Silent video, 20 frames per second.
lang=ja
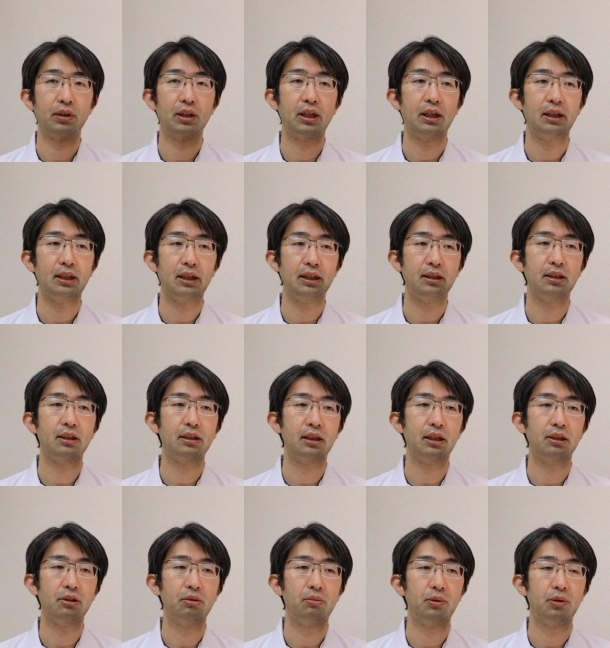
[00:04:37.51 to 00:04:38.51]
でなんです
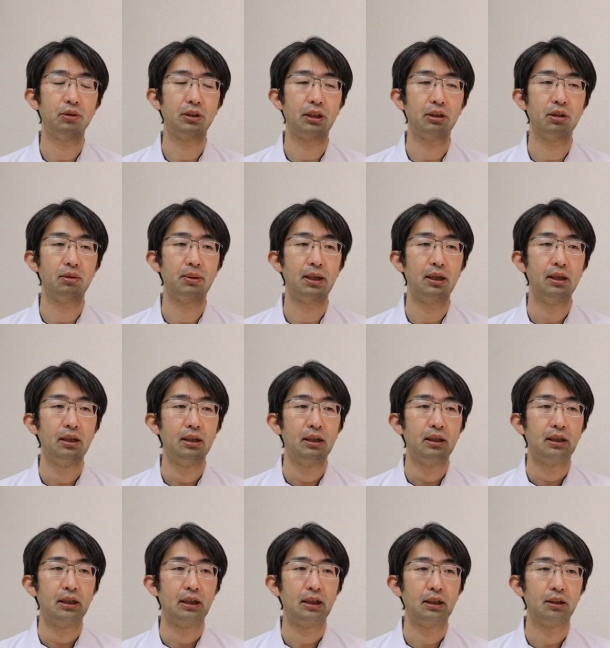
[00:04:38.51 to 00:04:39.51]
けれども、例えば
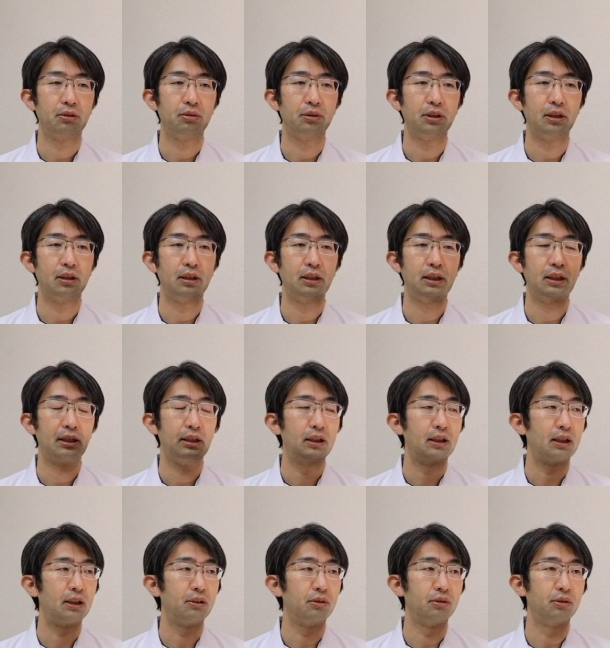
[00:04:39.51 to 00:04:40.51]
あそうですね、
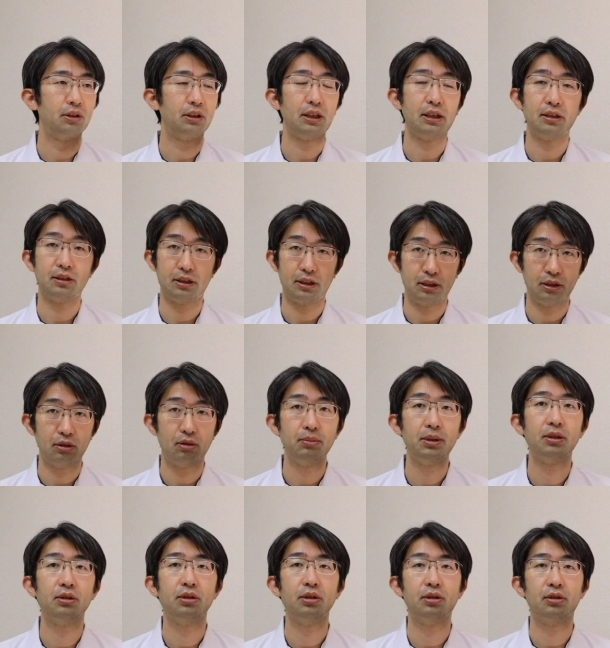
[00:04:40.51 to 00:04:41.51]
あの全身を
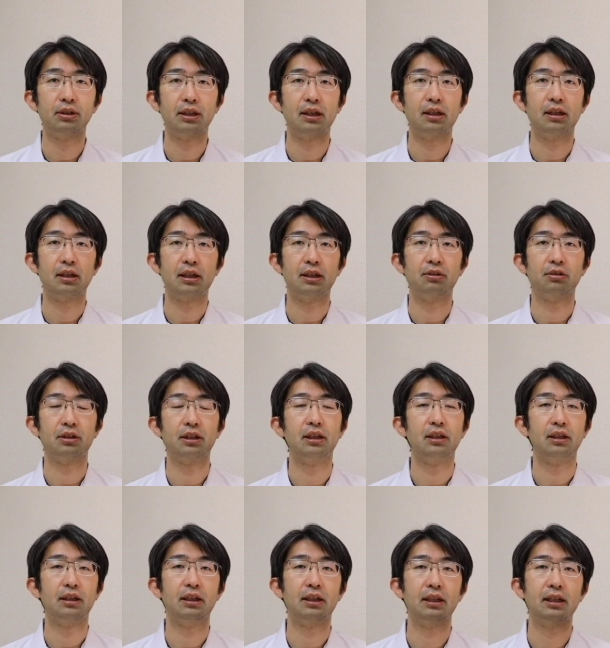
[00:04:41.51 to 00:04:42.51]
見るような鹿野
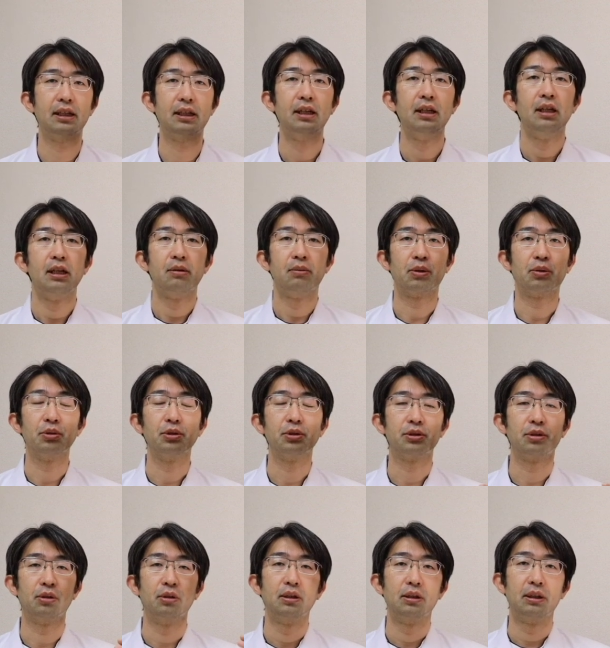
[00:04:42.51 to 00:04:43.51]
先生がこの
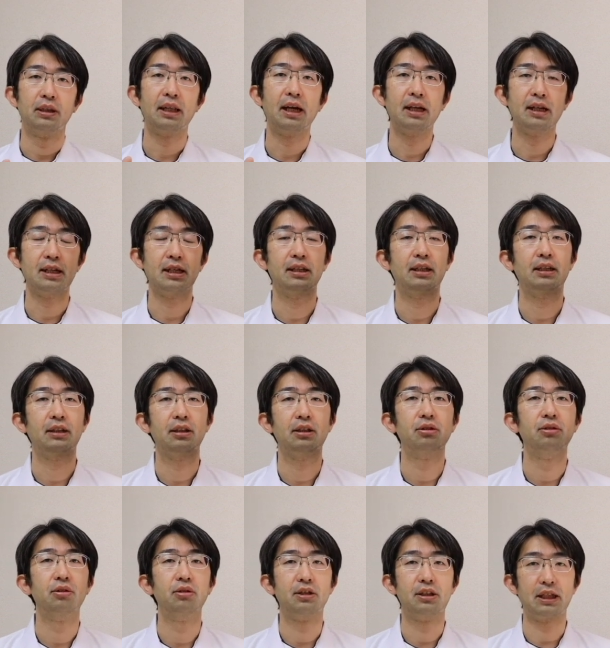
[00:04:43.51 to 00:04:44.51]
人ないかなっ
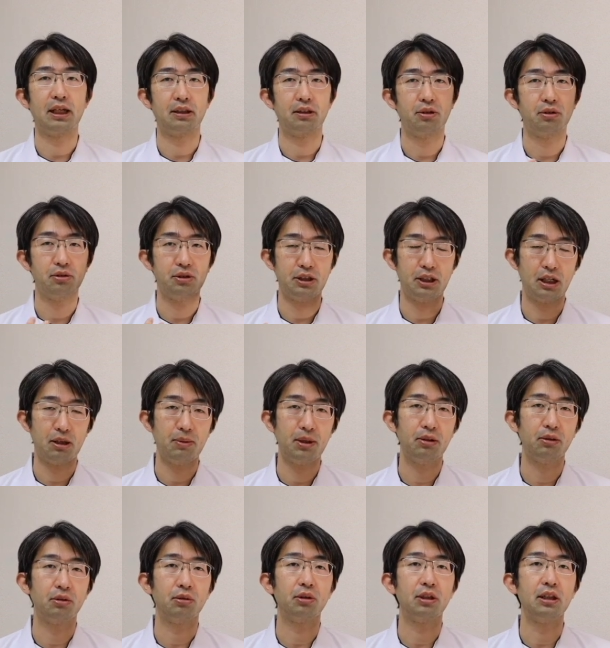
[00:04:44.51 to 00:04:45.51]
ていうのをざっと調
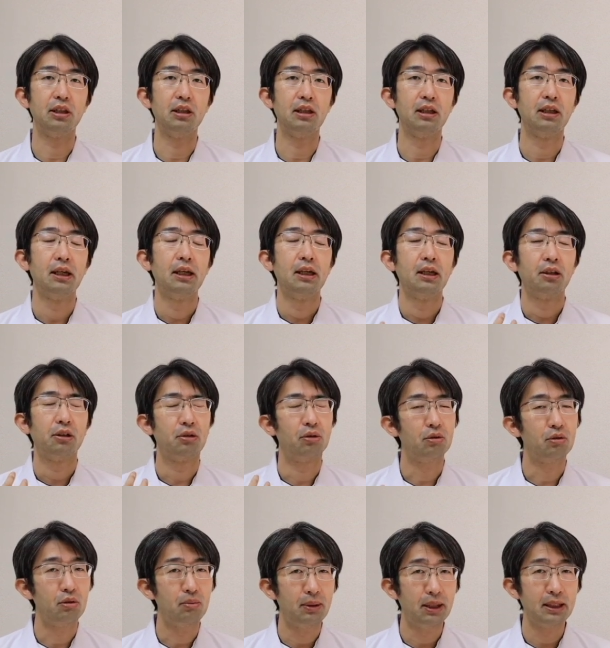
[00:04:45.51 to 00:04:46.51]
べるときに
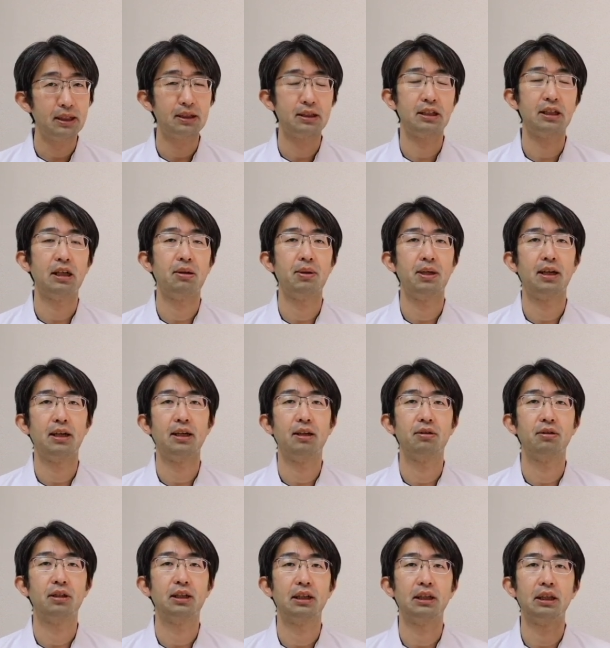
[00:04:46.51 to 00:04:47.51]
そこまで調べら
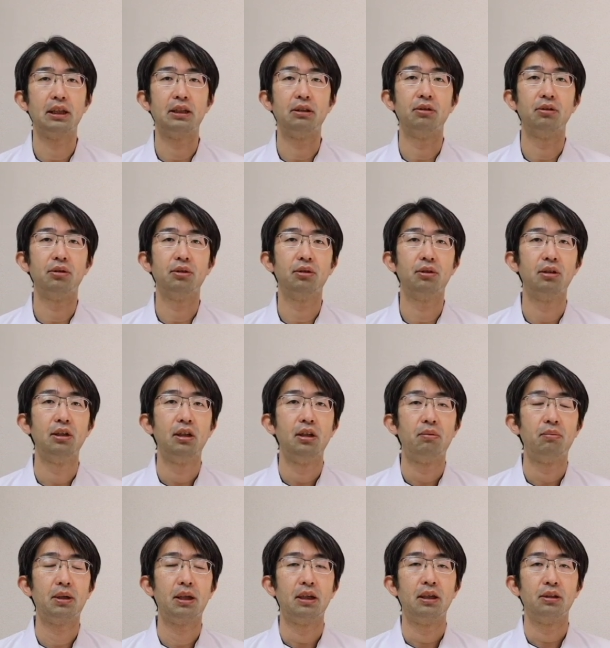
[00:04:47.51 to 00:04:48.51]
れるかっていうと、
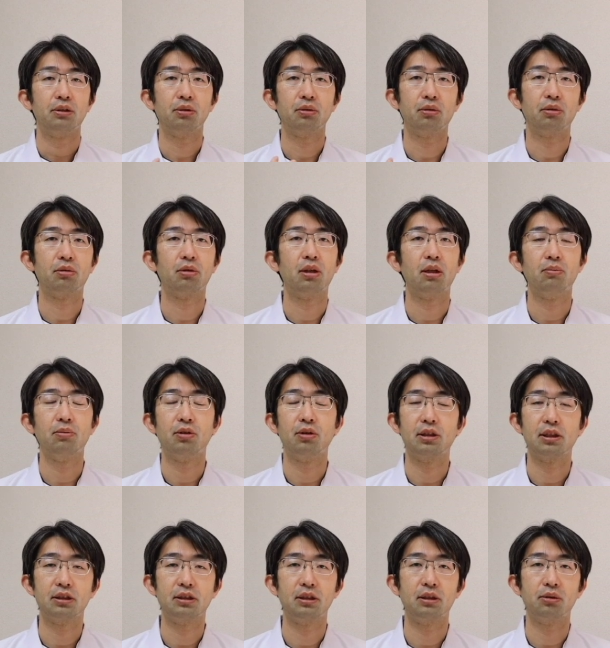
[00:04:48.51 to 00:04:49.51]
まあ、ちょっとそれは
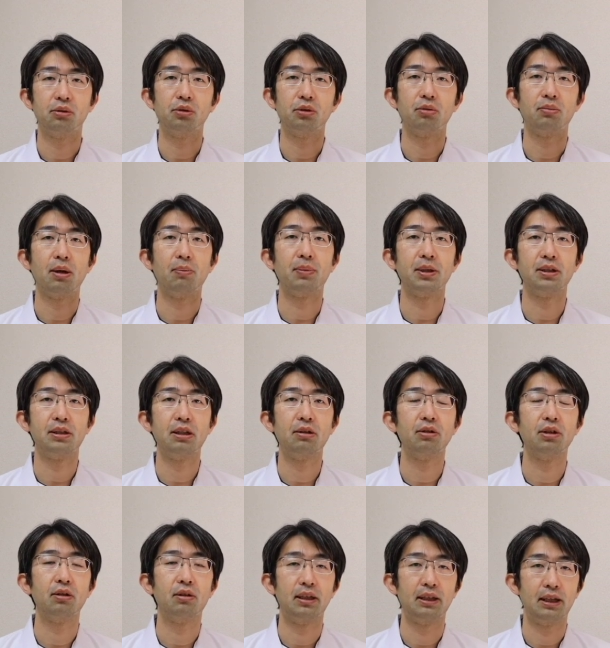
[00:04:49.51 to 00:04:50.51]
難しいってこともやっぱ
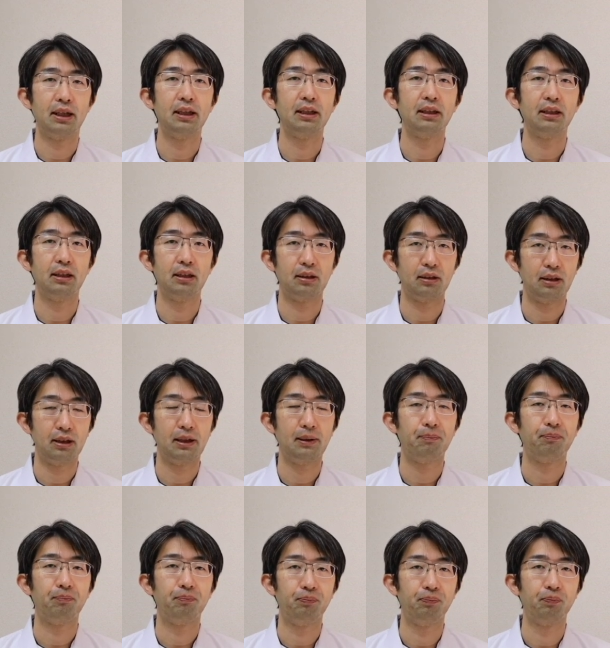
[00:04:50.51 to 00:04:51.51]
ゼロではないんです
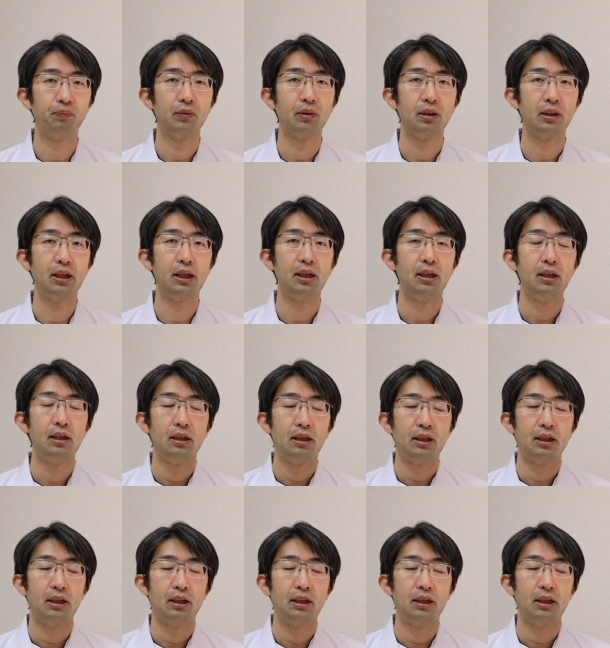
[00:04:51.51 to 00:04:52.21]
ね、うん、で、